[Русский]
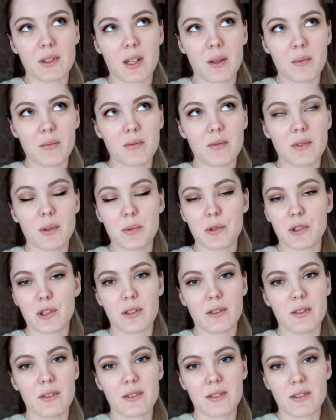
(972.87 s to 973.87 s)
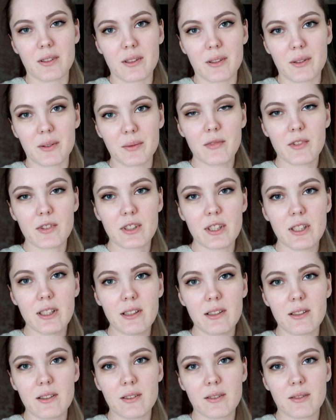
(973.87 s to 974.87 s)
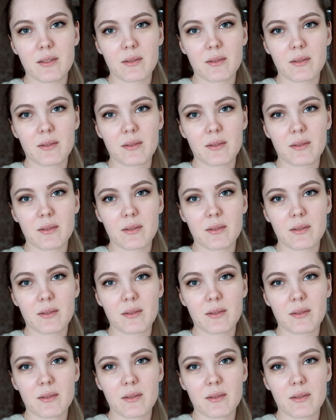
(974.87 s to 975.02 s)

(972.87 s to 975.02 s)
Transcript: там вообще не знаю. Сделал?